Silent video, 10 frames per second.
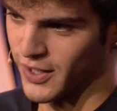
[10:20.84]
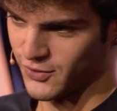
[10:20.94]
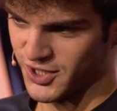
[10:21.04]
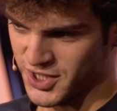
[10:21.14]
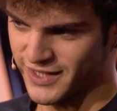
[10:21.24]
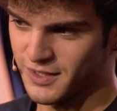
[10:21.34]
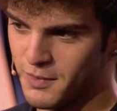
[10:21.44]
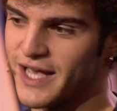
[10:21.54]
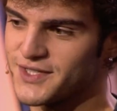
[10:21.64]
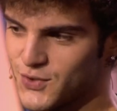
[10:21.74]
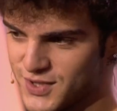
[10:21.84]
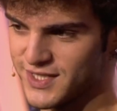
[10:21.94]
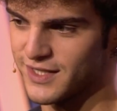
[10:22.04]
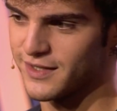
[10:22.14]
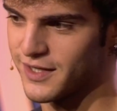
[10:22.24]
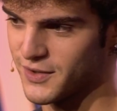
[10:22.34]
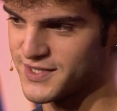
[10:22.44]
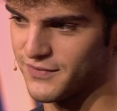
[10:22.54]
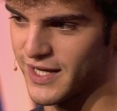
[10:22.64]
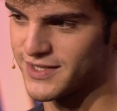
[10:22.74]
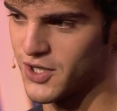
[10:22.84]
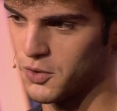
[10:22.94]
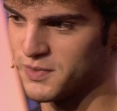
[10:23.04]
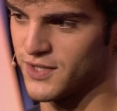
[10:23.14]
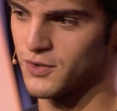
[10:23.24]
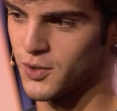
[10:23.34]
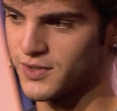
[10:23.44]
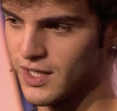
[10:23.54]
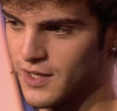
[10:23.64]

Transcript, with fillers: un adolescente maschio si sente dire questa frase. No, non mi sento pronta.